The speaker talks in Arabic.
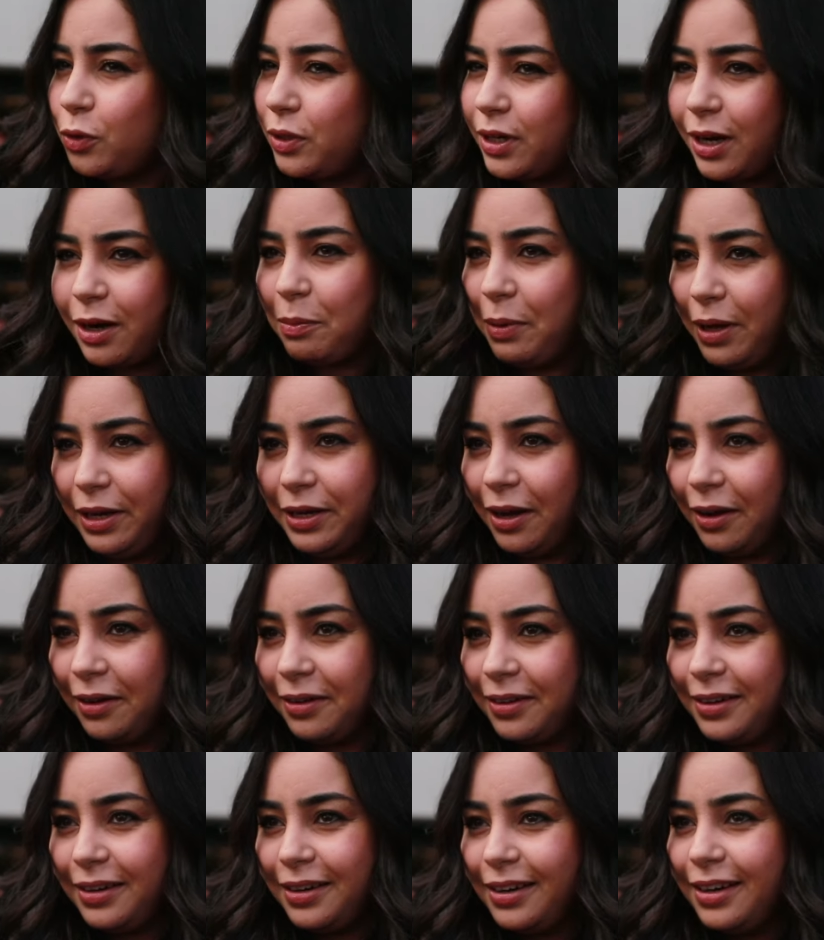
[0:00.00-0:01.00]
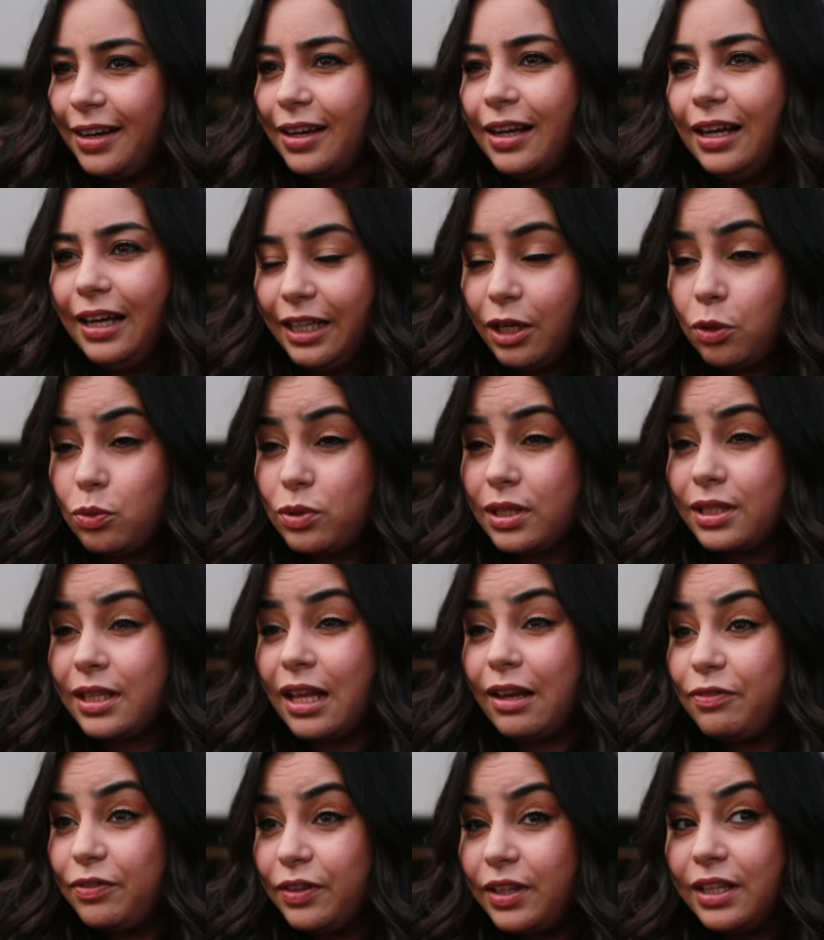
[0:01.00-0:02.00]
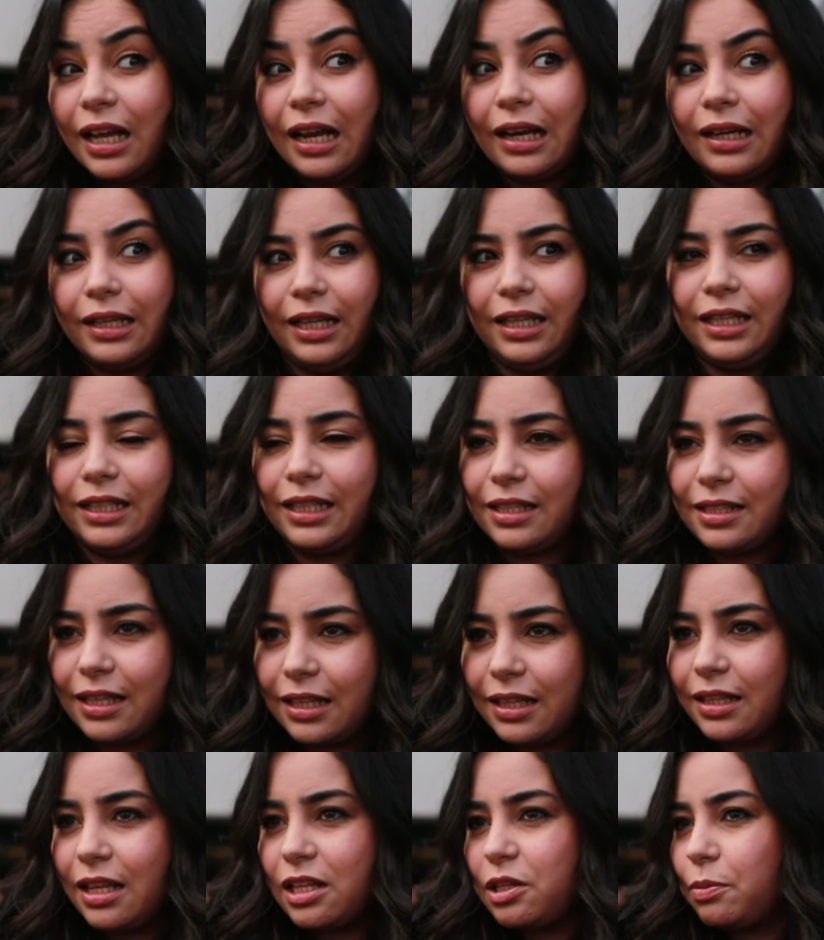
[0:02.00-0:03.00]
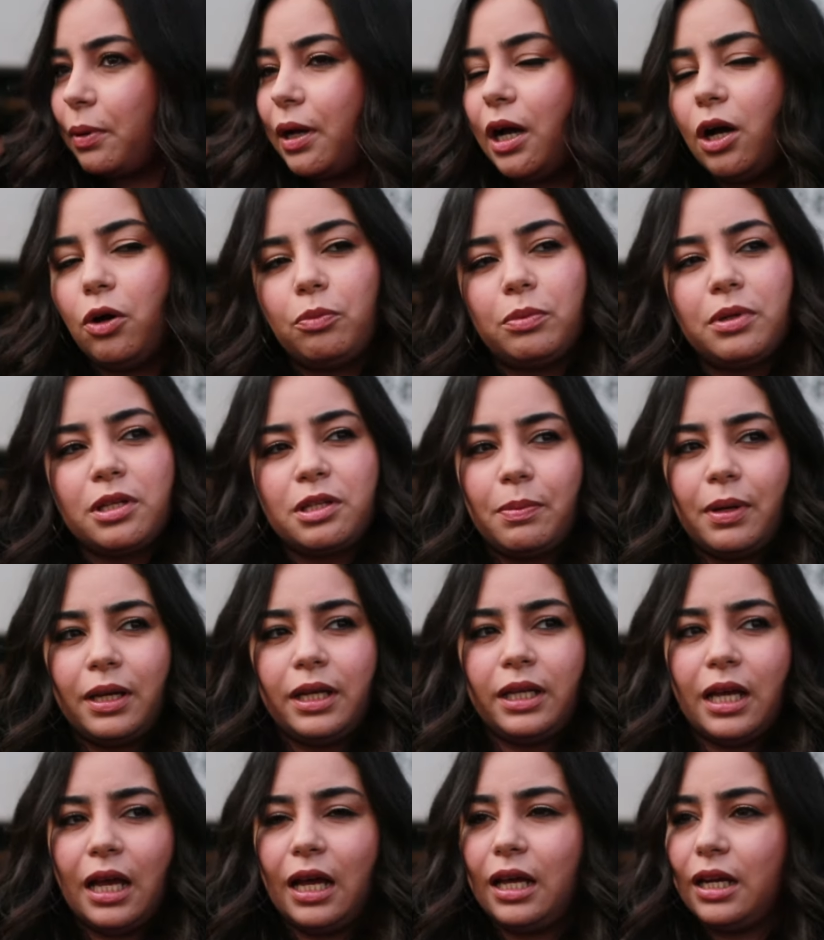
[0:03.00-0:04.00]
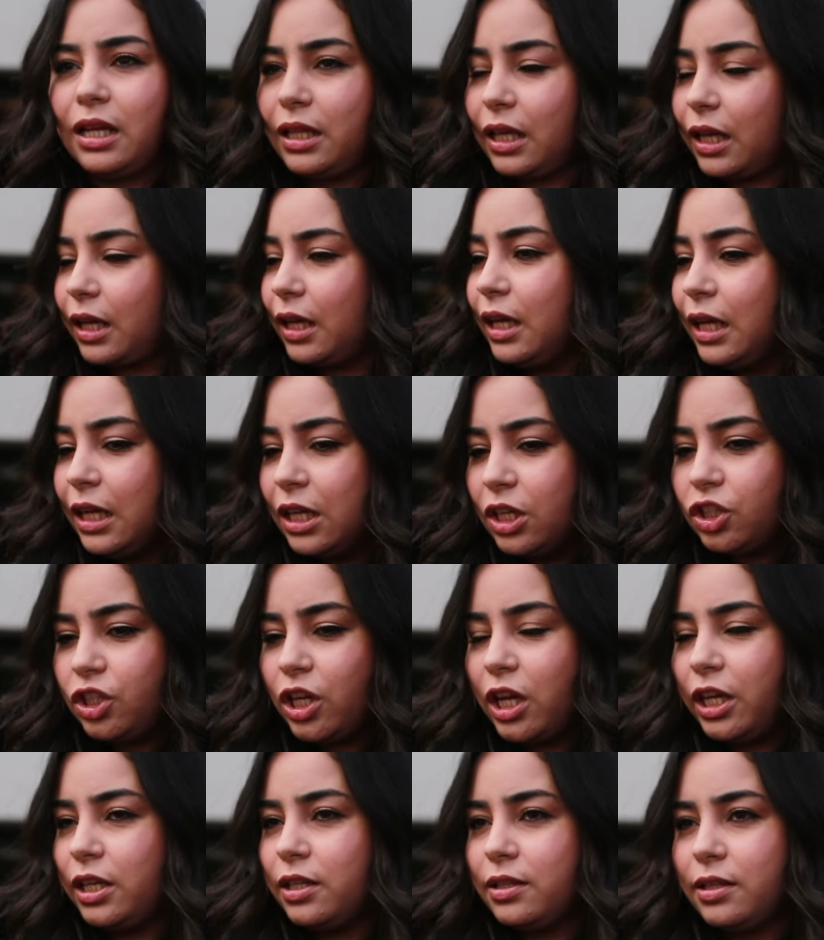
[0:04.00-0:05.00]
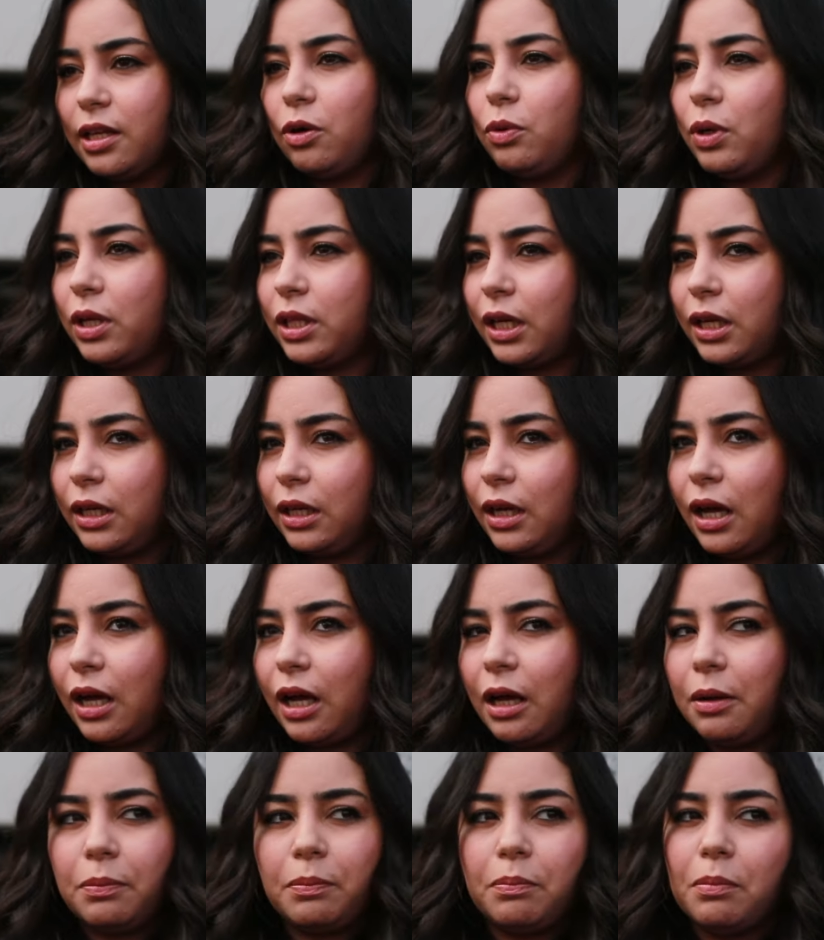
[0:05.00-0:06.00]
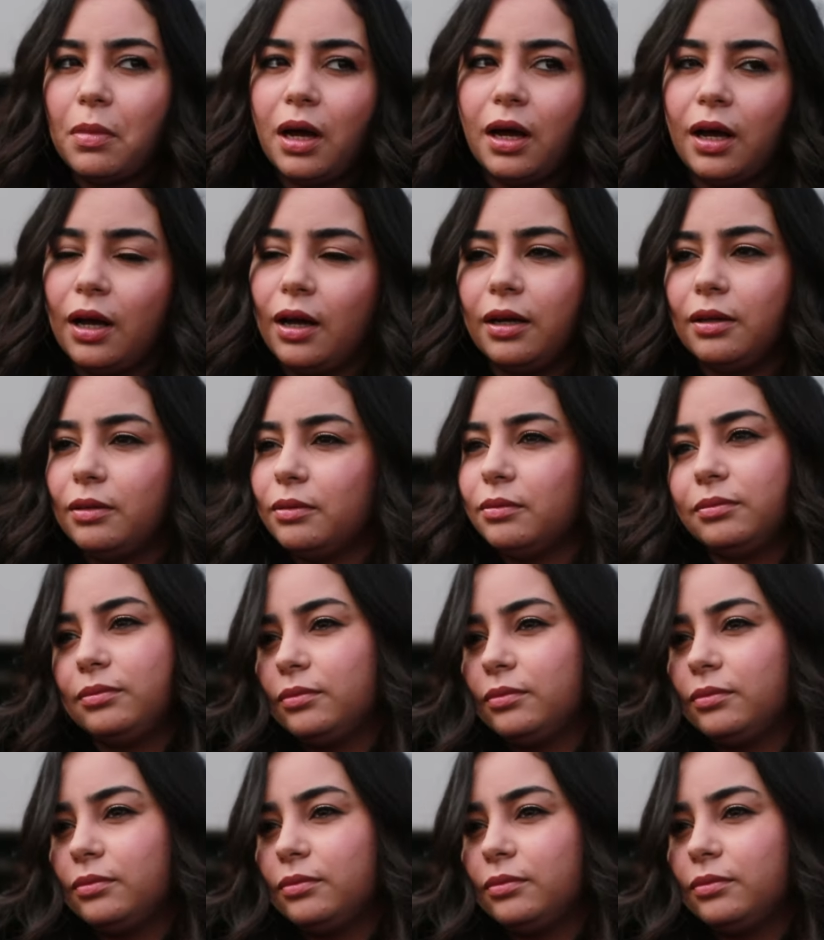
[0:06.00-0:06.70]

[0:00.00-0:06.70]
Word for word: كنا ربحنا حنا وصلنا للفينال يعني ثلاثه الناس بقاو بالنسبه لي انا داك جائزه ولا داك اللقب ما